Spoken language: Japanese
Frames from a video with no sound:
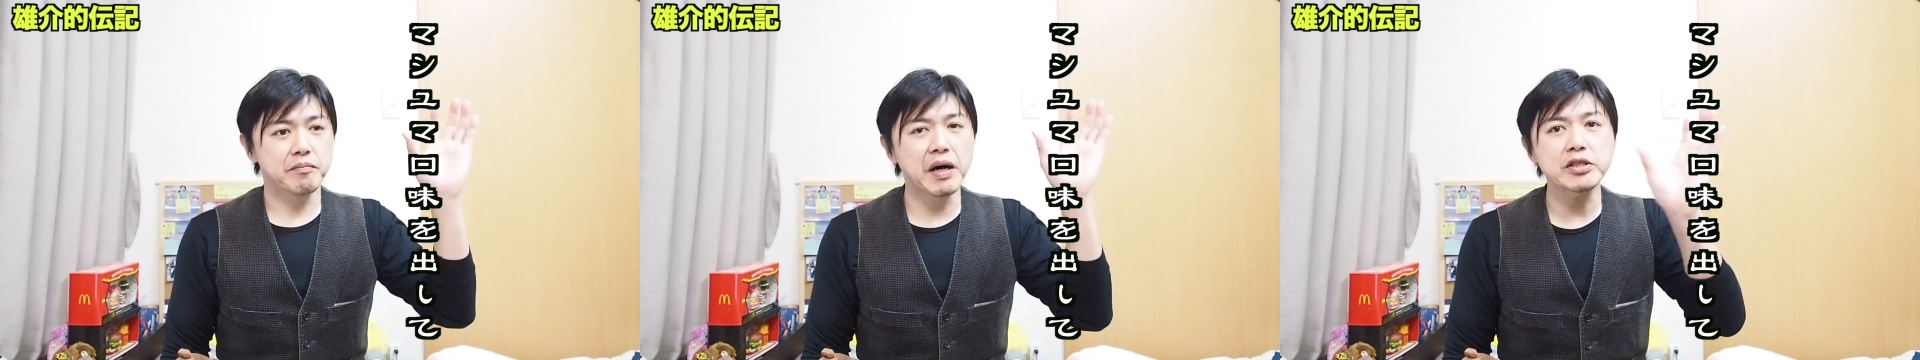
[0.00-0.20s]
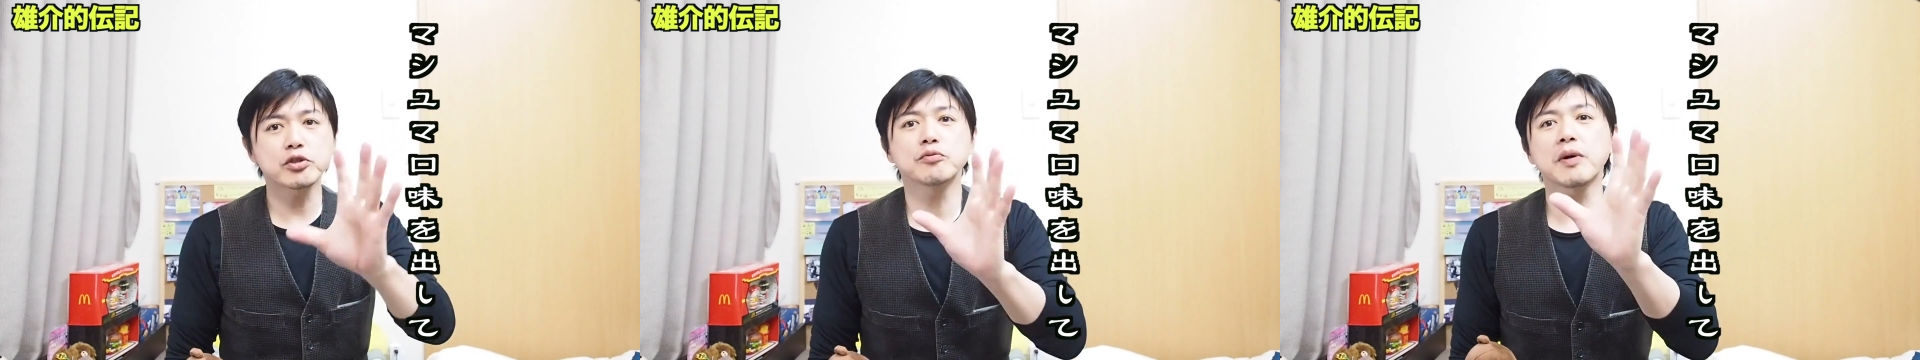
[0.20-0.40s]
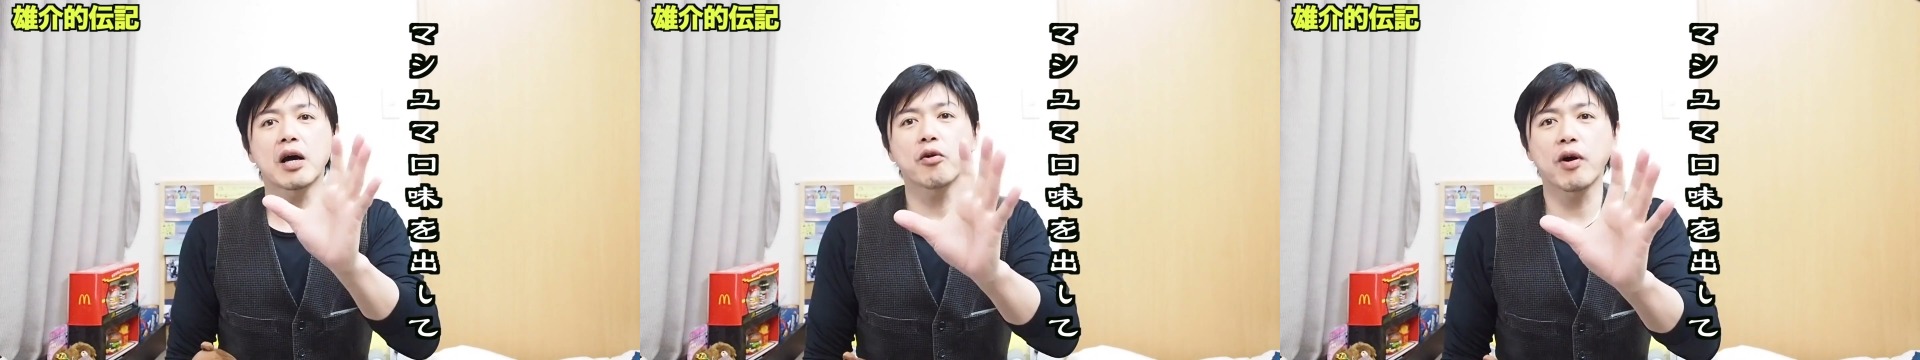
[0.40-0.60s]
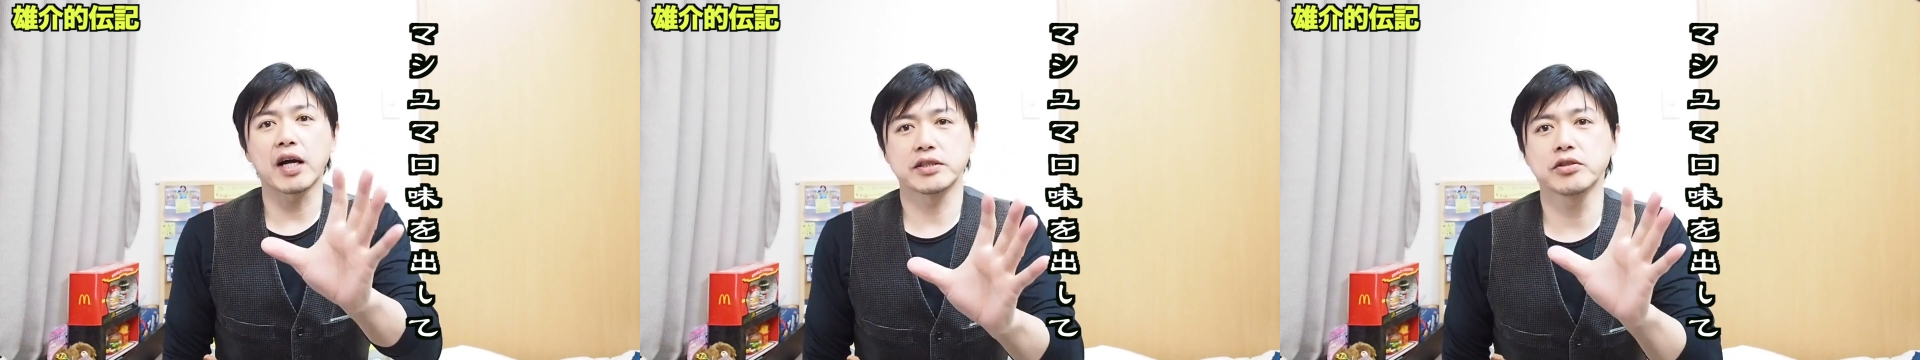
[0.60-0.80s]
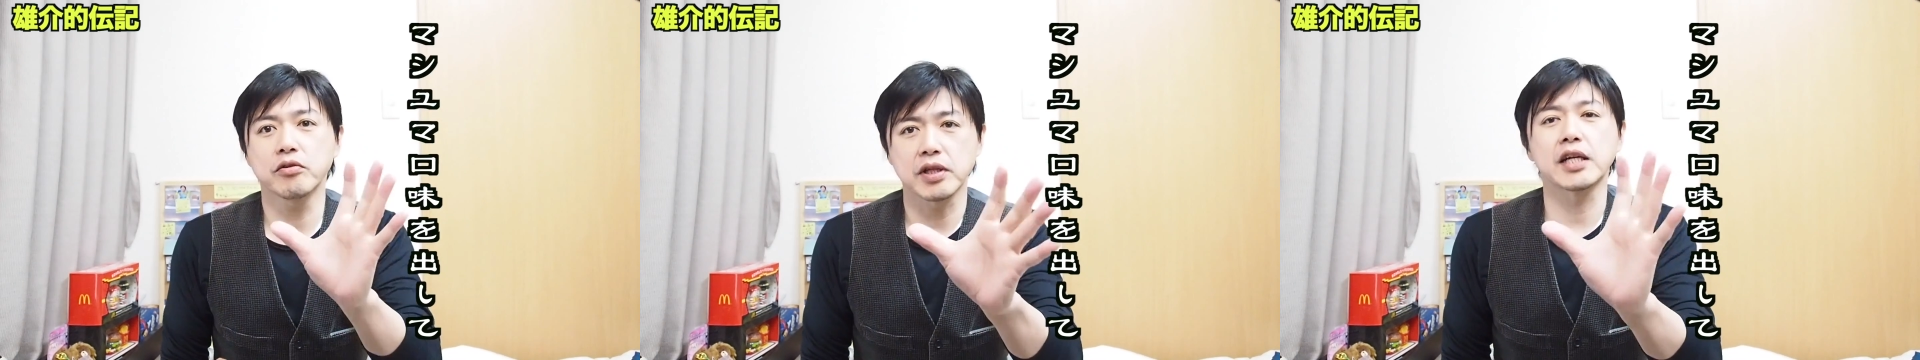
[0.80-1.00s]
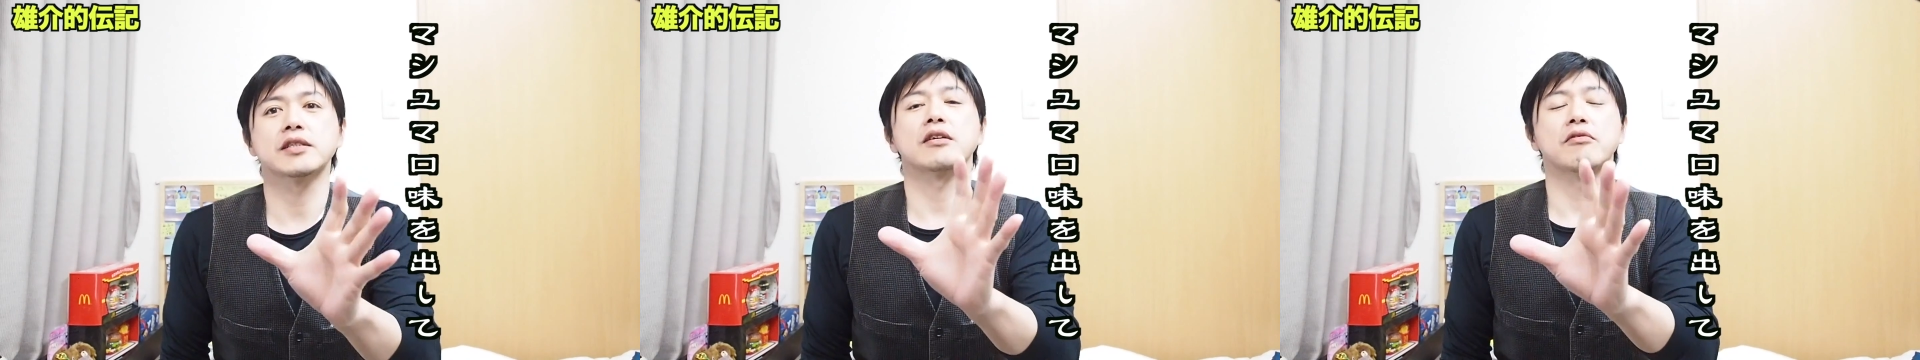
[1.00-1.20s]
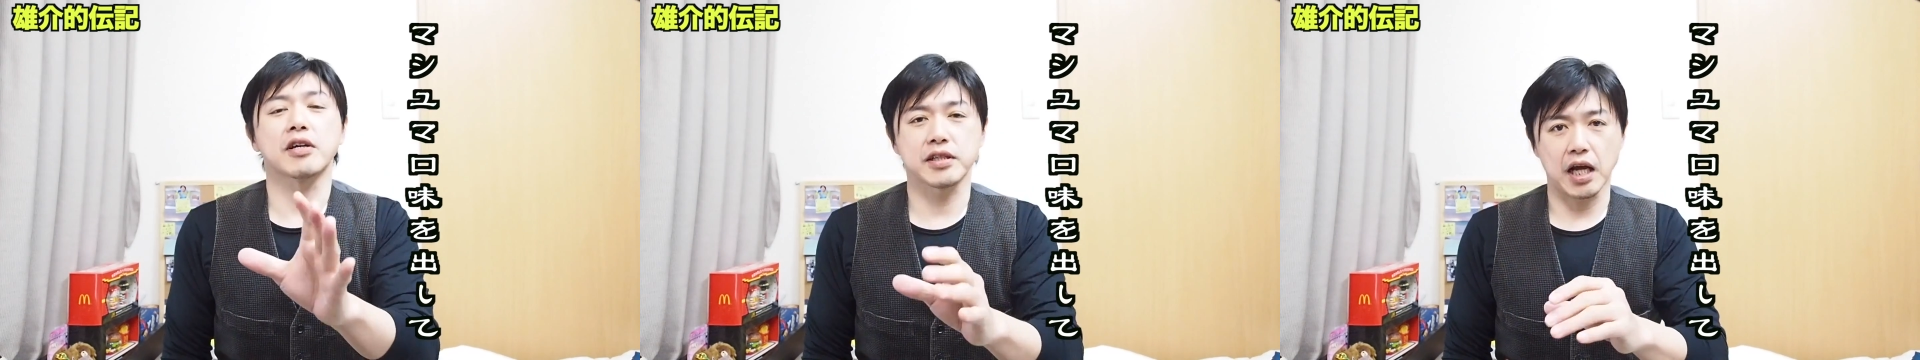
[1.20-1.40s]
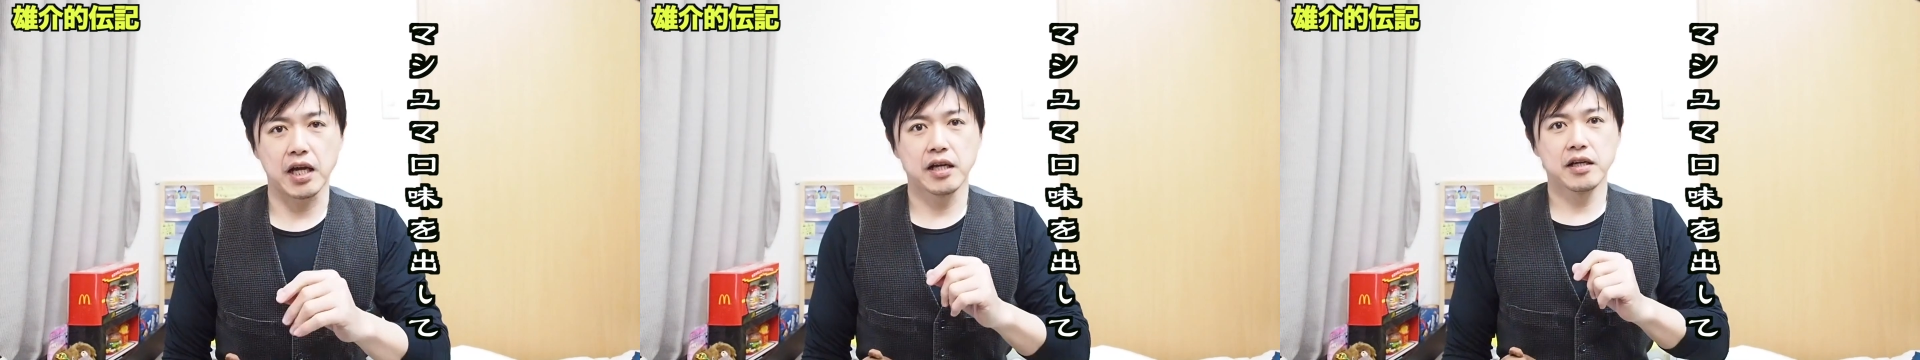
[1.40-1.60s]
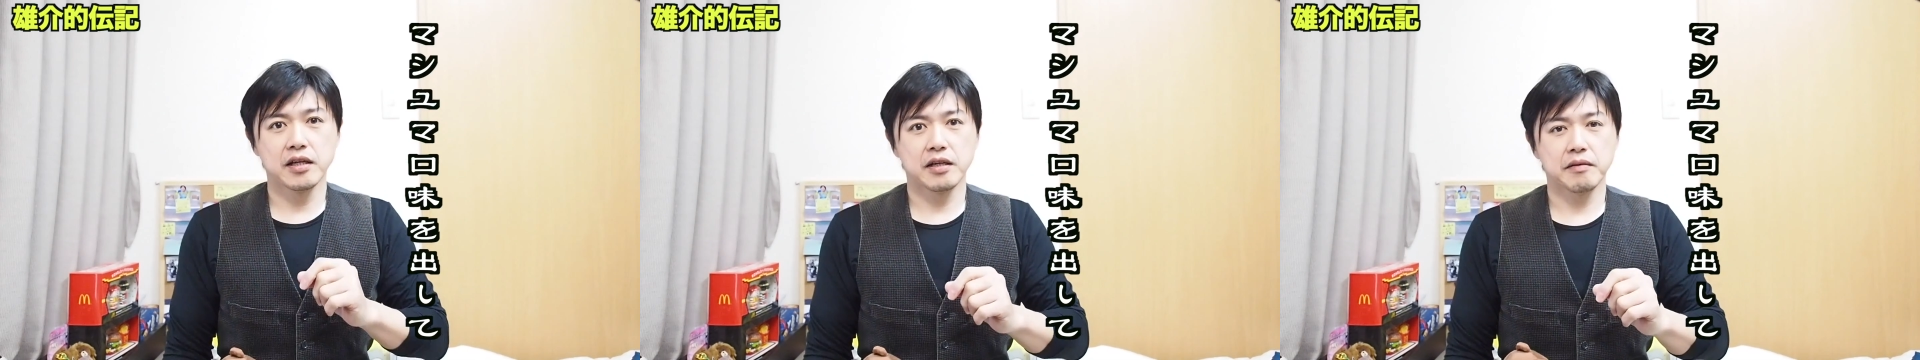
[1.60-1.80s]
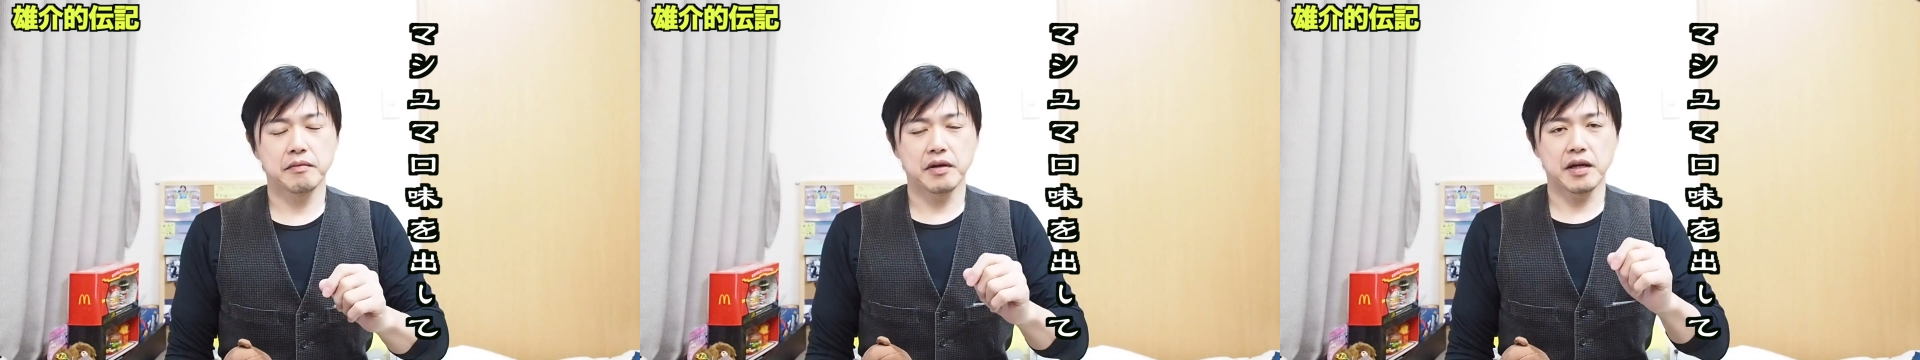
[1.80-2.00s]
マシュマロ味を出してくださ
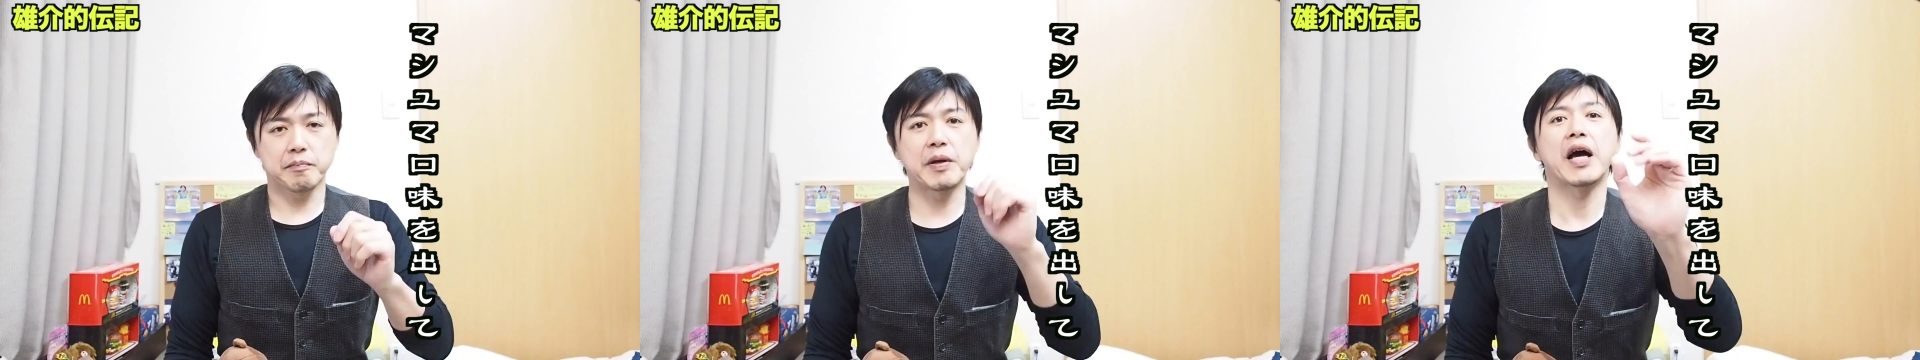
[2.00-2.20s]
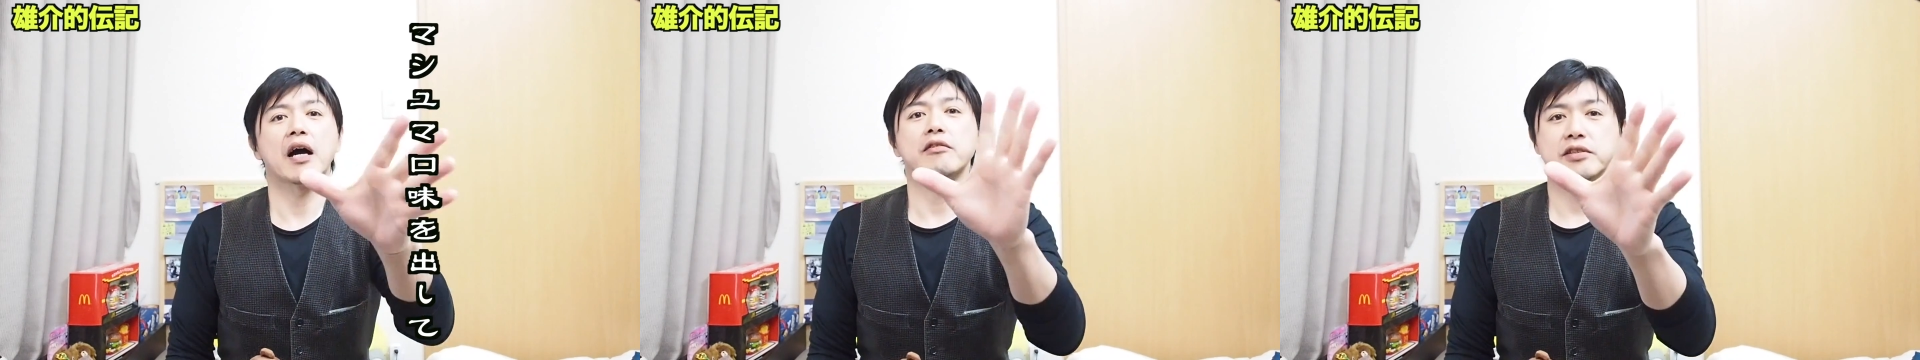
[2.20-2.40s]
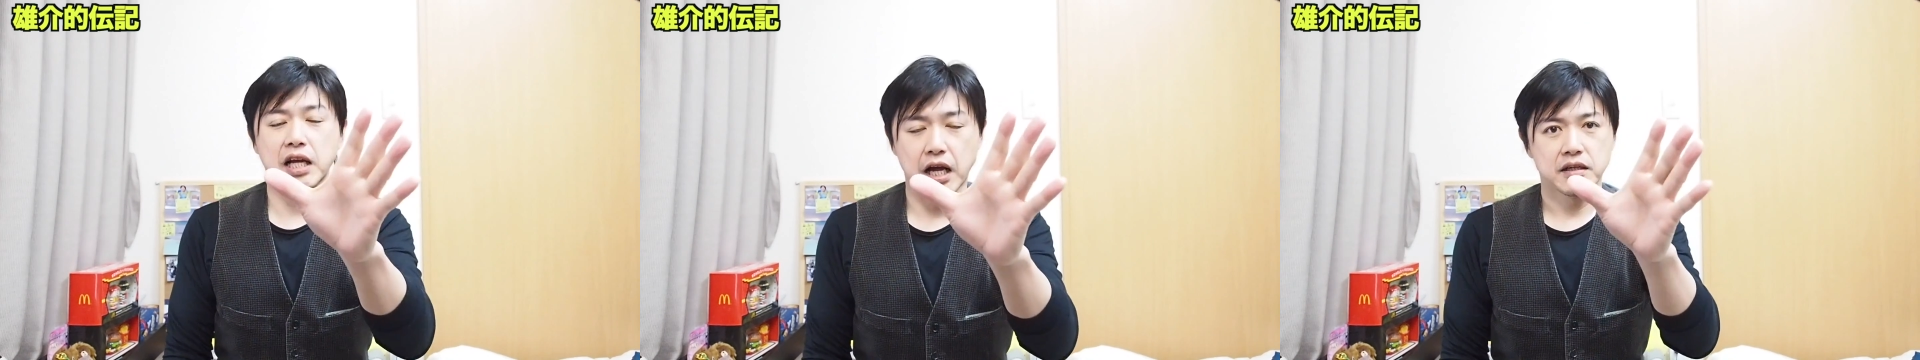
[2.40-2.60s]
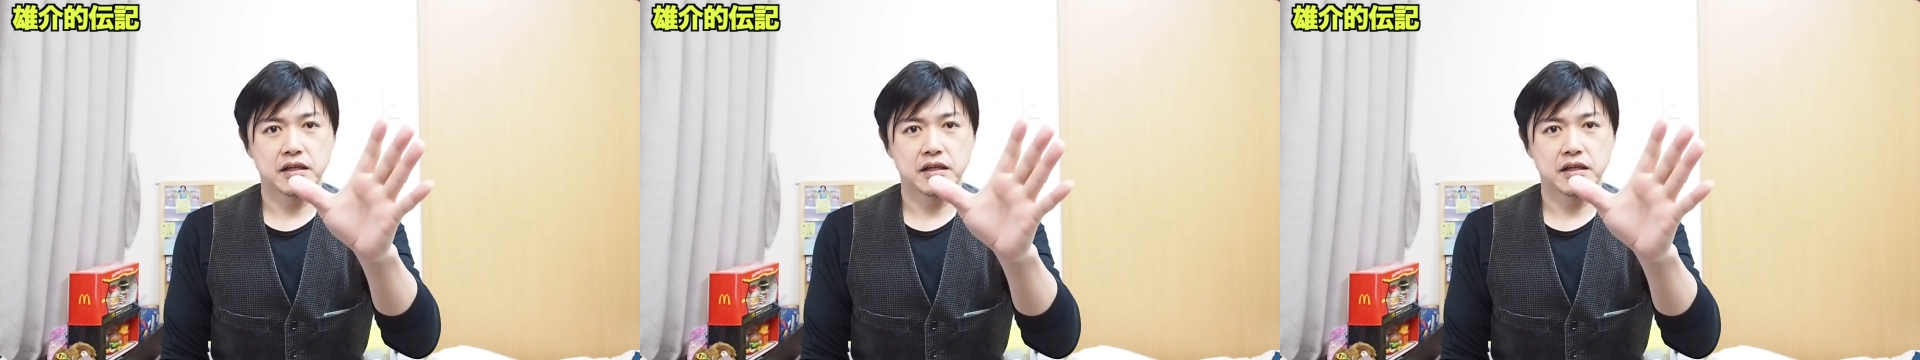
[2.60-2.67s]
い、ペヤングさん。